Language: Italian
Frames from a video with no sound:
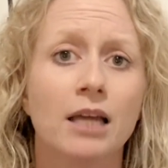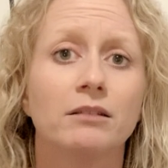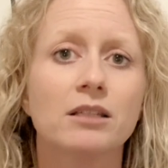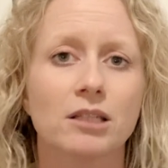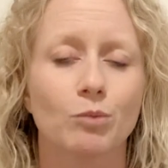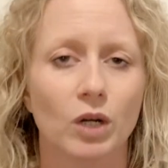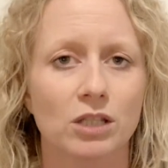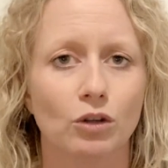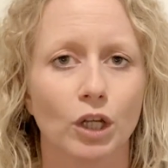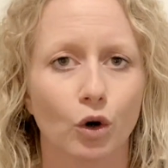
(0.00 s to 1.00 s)
di
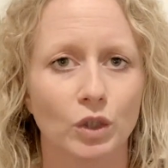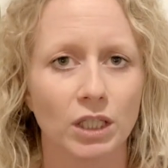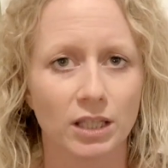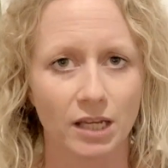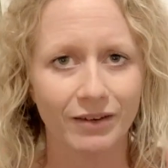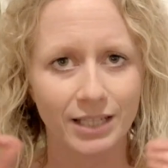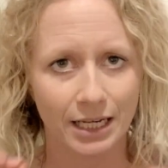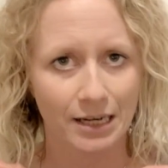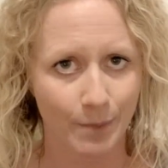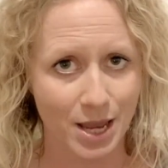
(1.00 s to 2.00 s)
stimolazione cognitiva, di
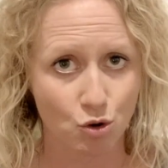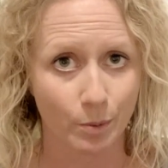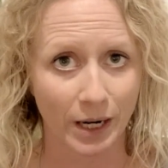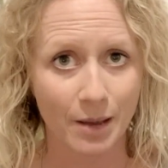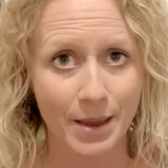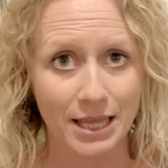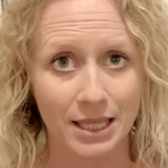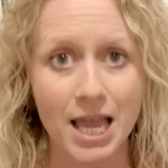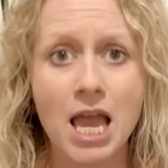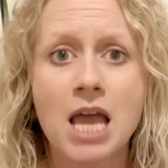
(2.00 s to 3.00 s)
allenamento per la
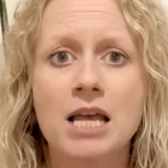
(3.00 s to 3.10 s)
mente,